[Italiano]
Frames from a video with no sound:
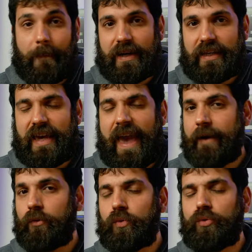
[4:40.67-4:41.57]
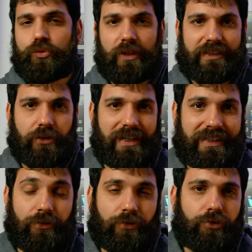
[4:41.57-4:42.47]
Per chi è un utilizzatore
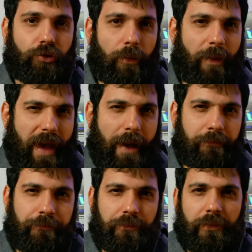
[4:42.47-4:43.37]
Linux come me,